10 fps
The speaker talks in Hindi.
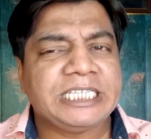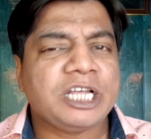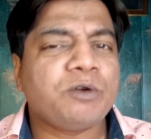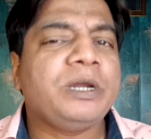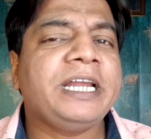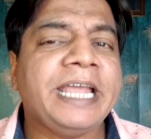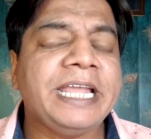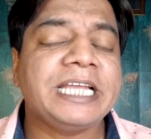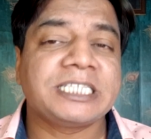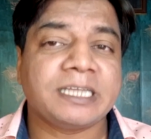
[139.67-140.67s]
जरूरी नहीं
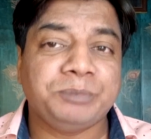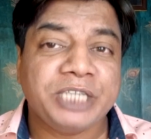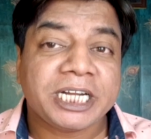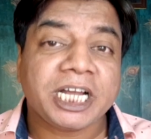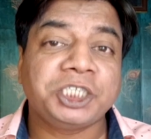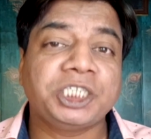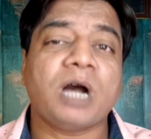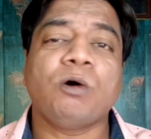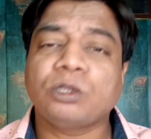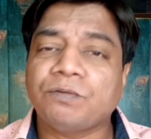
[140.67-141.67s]
कि सब्जेक्ट अच्छा
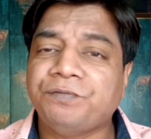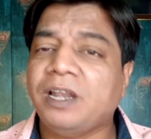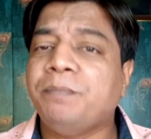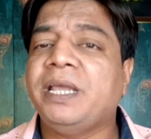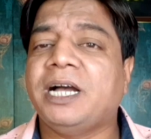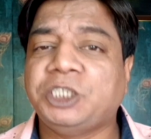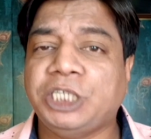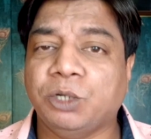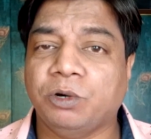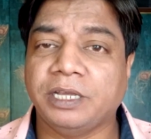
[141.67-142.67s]
हो तो फिल्म भी
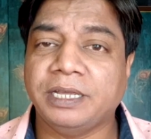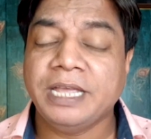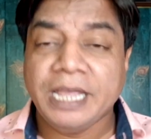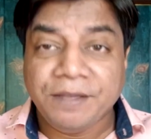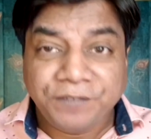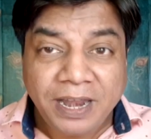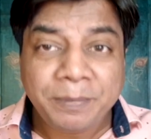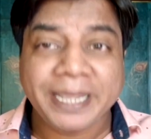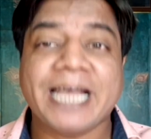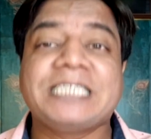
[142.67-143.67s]
अच्छी होगी फिल्म
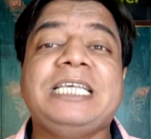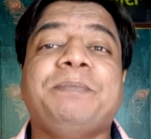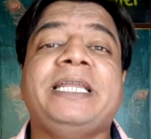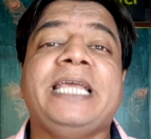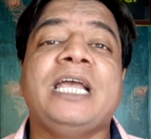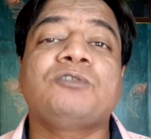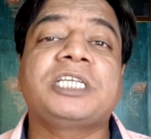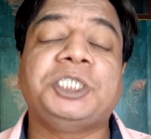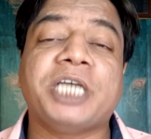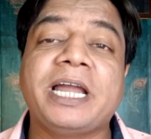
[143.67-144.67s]
कैसी बनी है
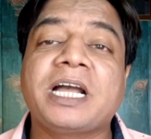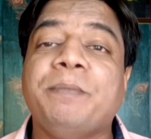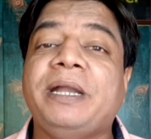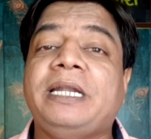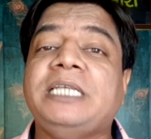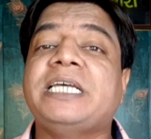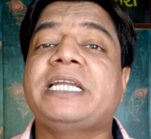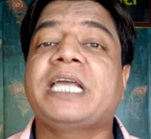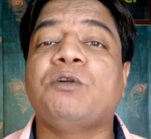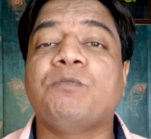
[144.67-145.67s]
उसकी झलक हमें टीजर
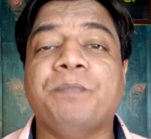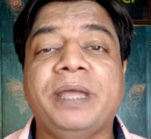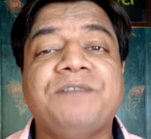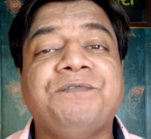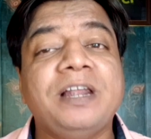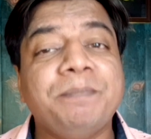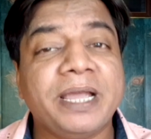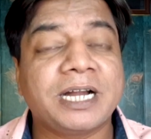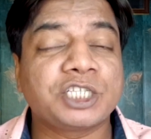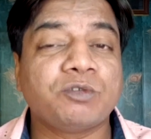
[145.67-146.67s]
के रूप में फिल्म
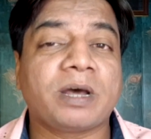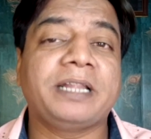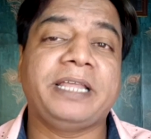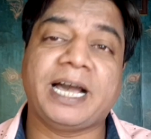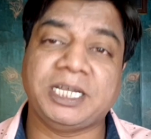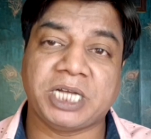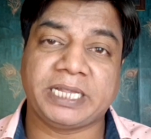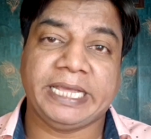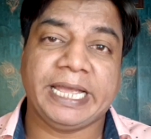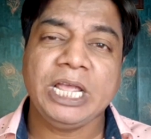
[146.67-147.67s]
मेकर्स द्वारा दिखाई
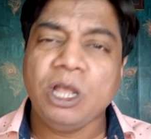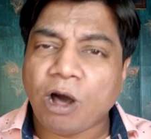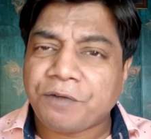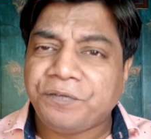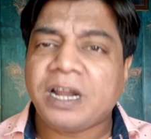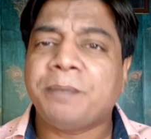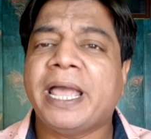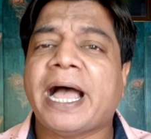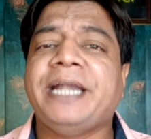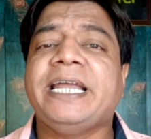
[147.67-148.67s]
जाती है और फिर हमें
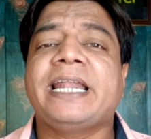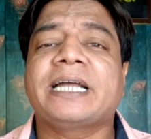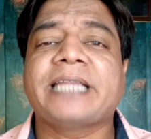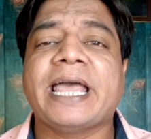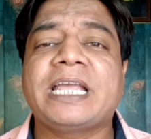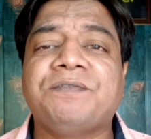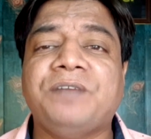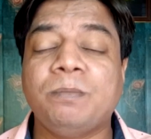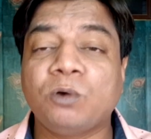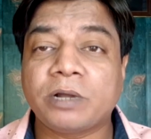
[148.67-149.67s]
आइडिया लगता है कि
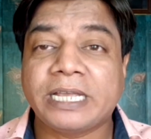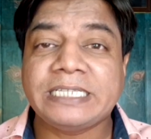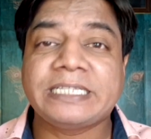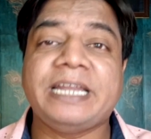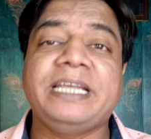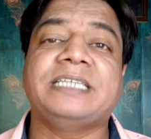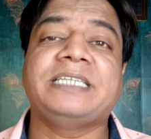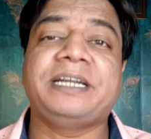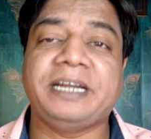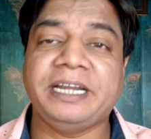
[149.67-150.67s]
फिल्म को किस तरीके
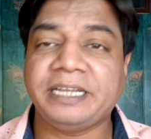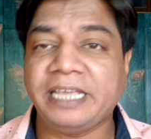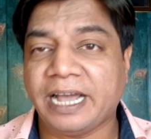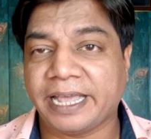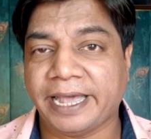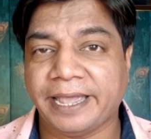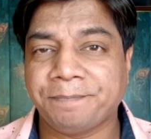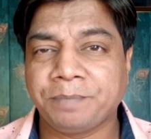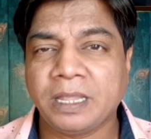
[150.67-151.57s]
से ट्रीट किया गया है